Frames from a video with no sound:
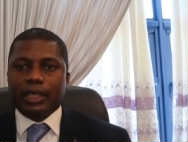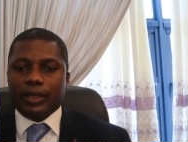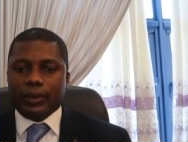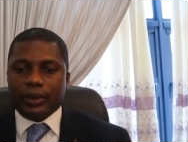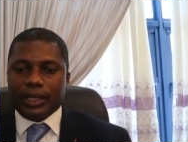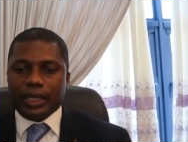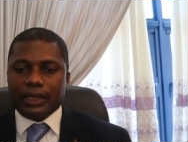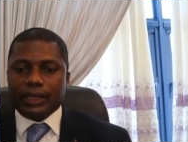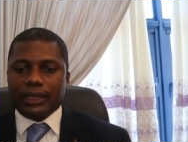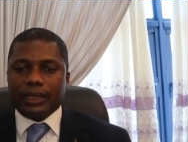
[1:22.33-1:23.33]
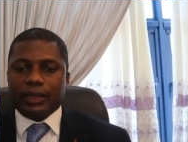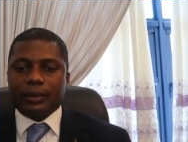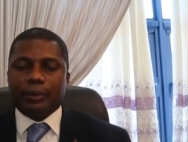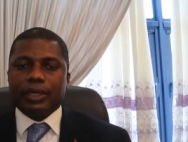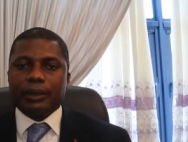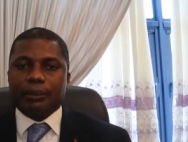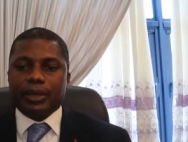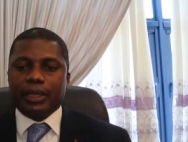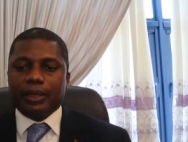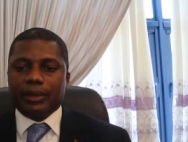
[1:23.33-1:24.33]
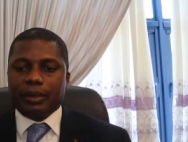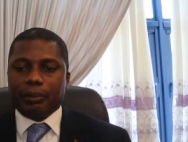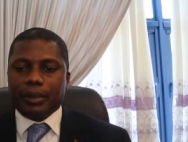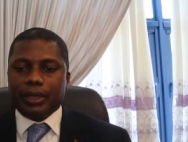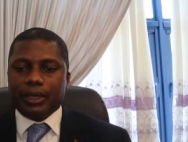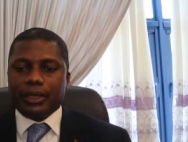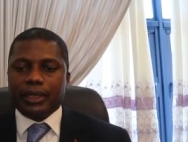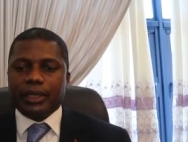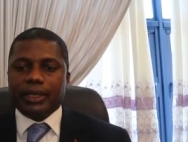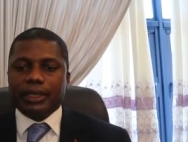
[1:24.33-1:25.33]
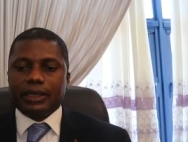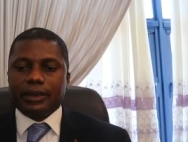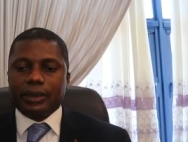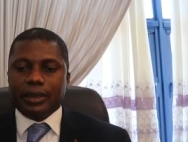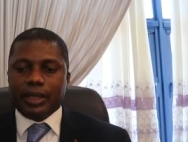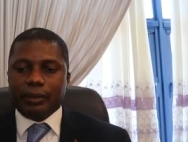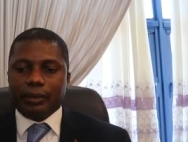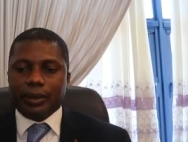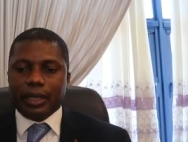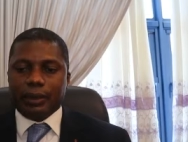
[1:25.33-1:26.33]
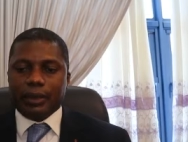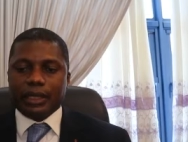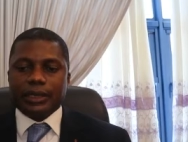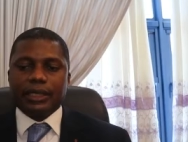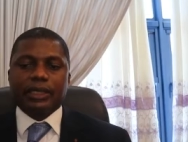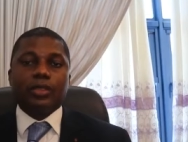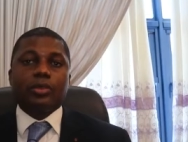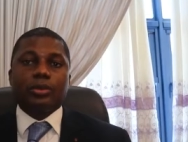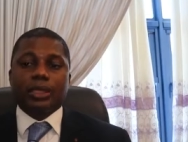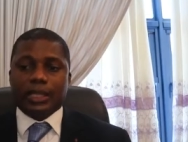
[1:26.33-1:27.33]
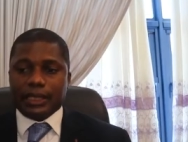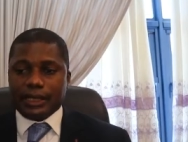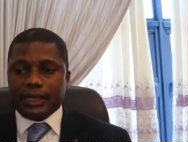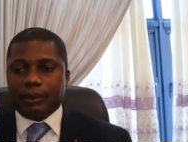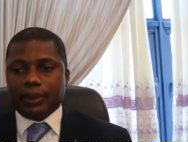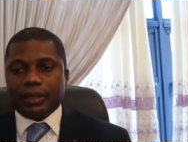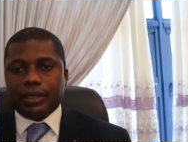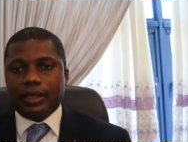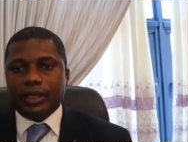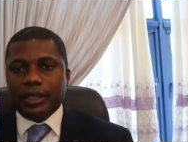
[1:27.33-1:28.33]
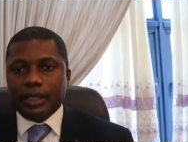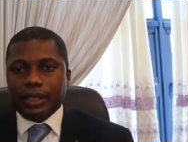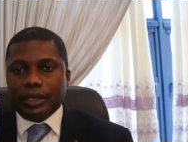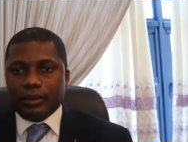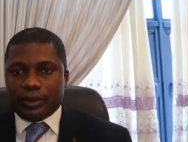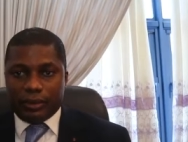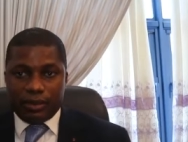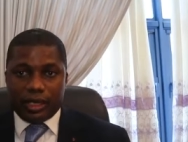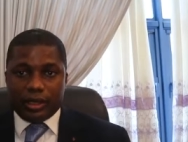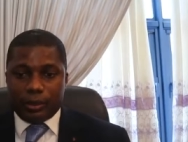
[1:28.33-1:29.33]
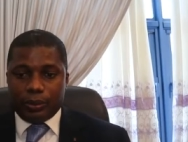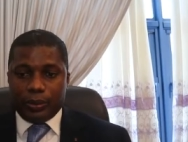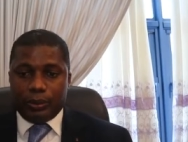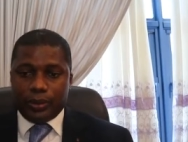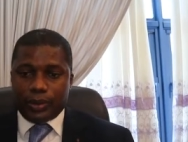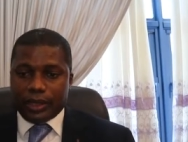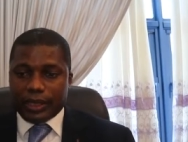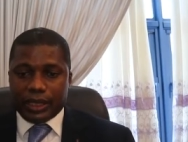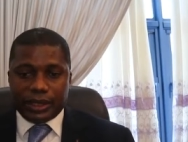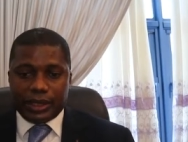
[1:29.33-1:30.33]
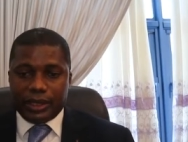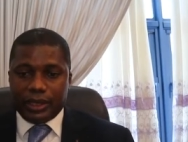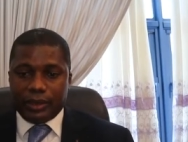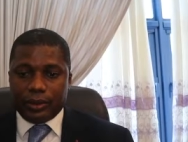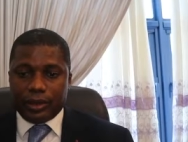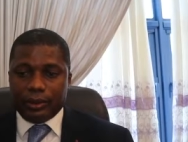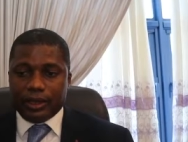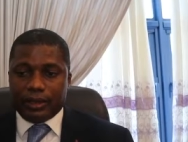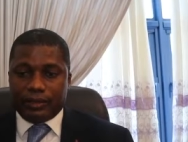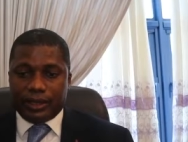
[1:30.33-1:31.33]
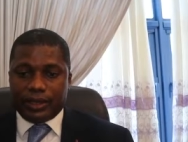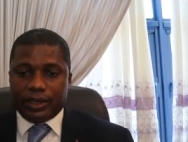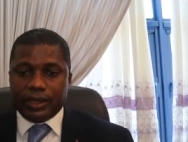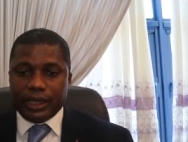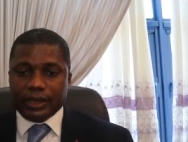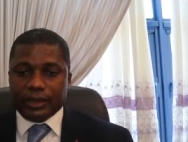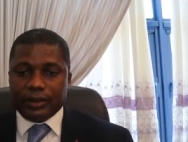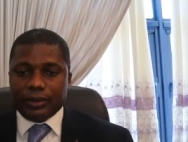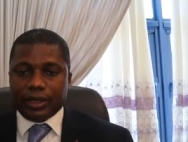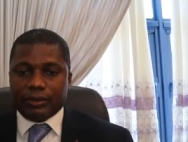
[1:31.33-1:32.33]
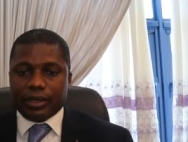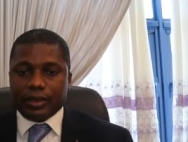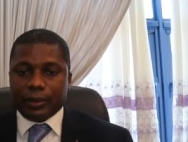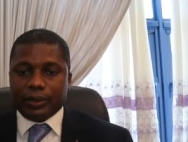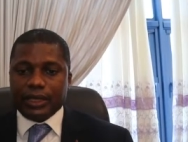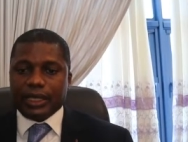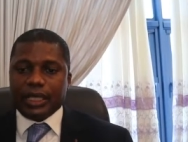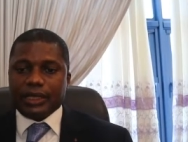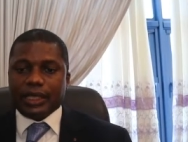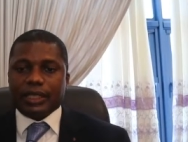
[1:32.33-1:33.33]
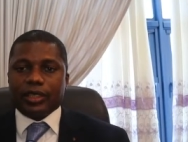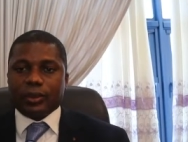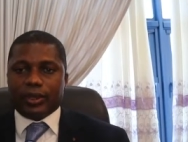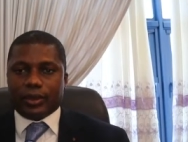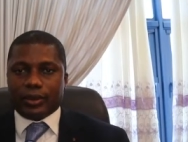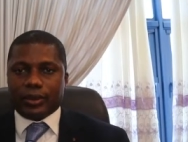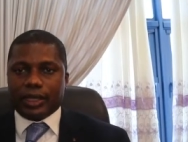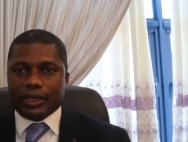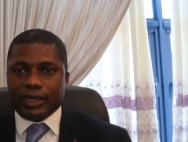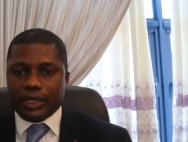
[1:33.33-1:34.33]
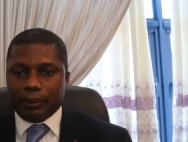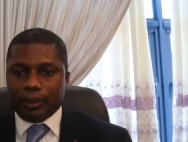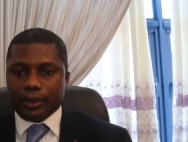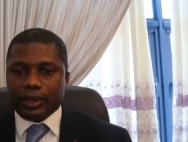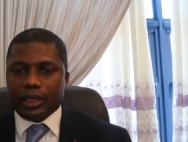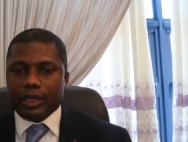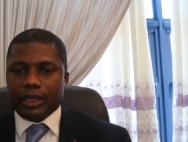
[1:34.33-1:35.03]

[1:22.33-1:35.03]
le NET, le PDP, le MPDD, le MRC, sans oublier les indépendants, nous avons adopté plusieurs textes. Et au nombre de 21 textes que nous avons adoptés, il y en a un certain nombre qui sont assez importants.